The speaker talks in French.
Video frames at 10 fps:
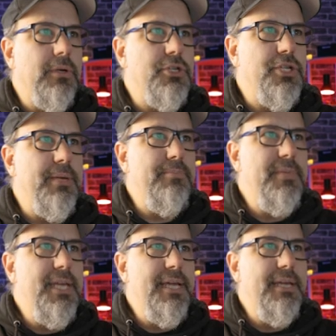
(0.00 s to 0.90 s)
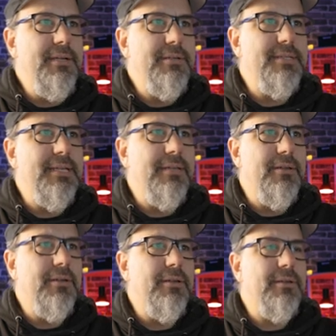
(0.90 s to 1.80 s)
euh, j'aime bien
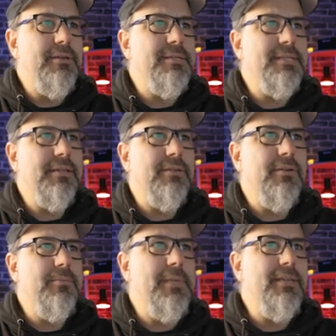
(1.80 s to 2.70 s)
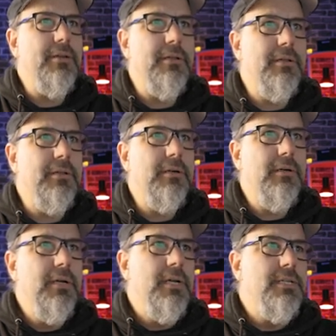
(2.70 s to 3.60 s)
euh, cette, méthode-là.
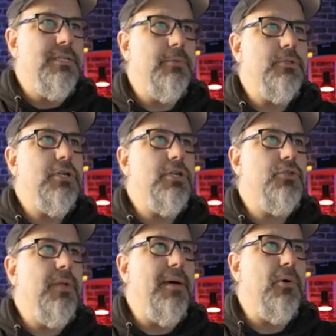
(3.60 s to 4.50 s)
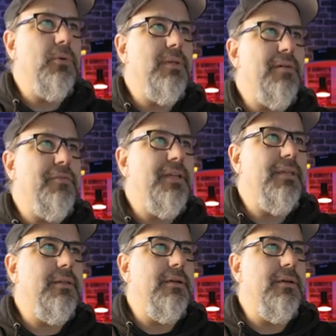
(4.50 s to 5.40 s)
C'est pour ça que je vous la montre en
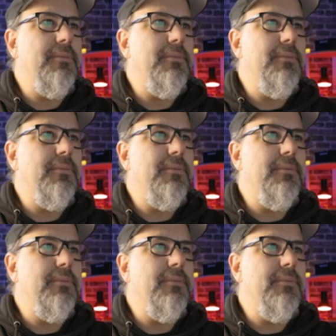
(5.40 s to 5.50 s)
fait.